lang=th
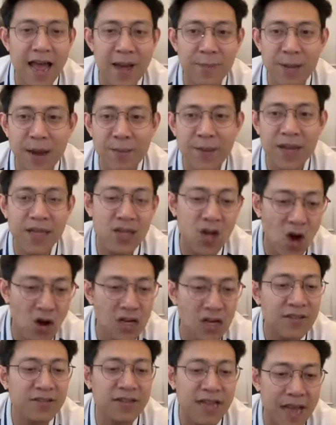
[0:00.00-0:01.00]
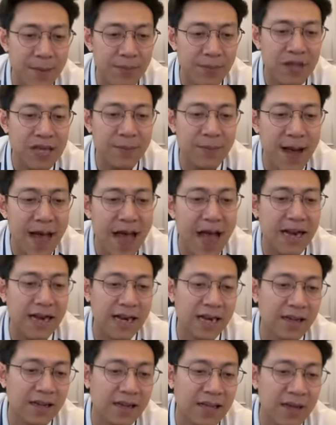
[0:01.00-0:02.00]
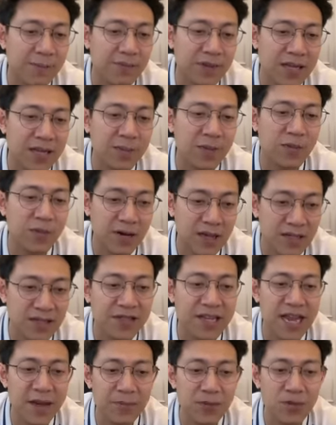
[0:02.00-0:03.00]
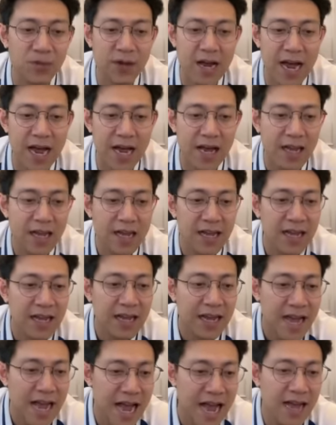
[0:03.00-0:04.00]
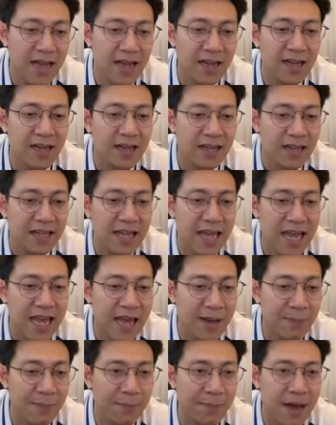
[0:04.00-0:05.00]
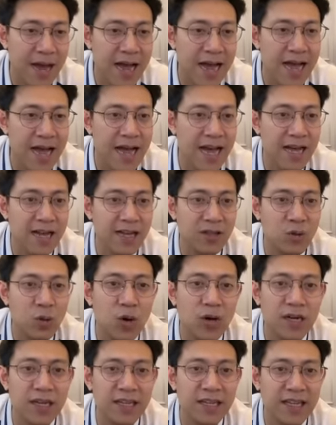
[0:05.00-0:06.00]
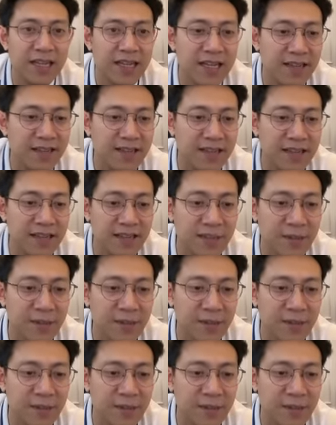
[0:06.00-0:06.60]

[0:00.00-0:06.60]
ไม้เมนยองนี่เซฟดีมากนะ เกมนี้ผมว่าก็เซฟอยู่นะ อ่ะ เกมมาช่วงนาทีที่